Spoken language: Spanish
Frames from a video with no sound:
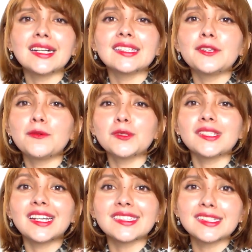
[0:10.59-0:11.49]
Ya casi vamos
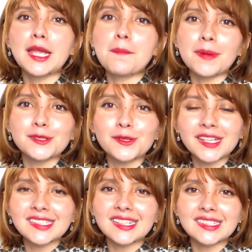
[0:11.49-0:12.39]
a ser 100
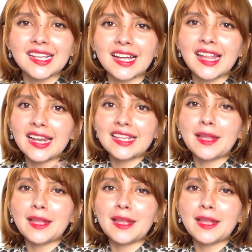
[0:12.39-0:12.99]
personas en este canal